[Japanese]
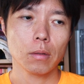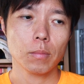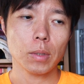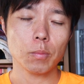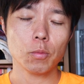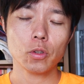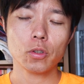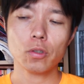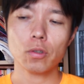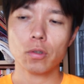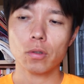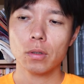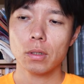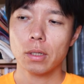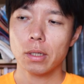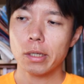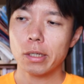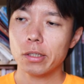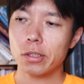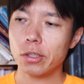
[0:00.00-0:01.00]
まあ、もちろん
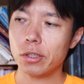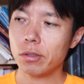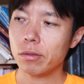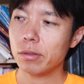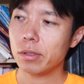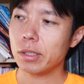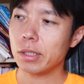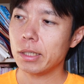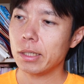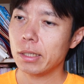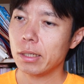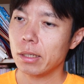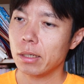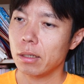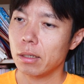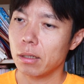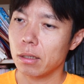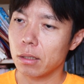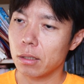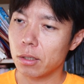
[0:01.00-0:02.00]
自由に
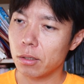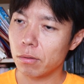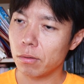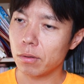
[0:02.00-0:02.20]
基